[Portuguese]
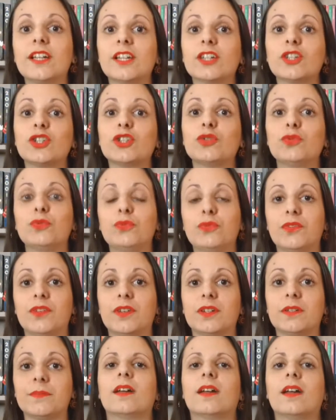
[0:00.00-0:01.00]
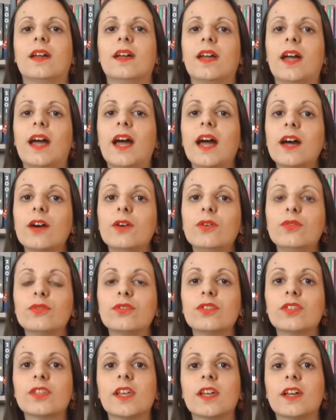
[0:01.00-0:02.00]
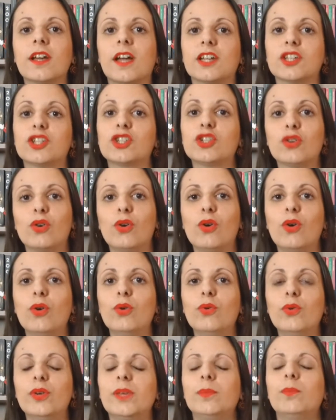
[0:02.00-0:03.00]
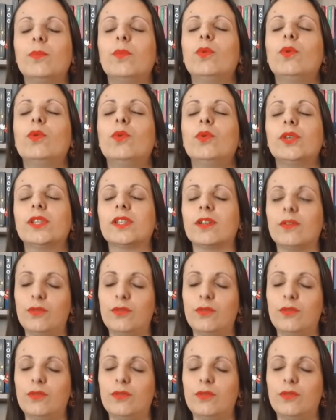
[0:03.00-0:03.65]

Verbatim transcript: na Chuva. Carros, cachorro e muita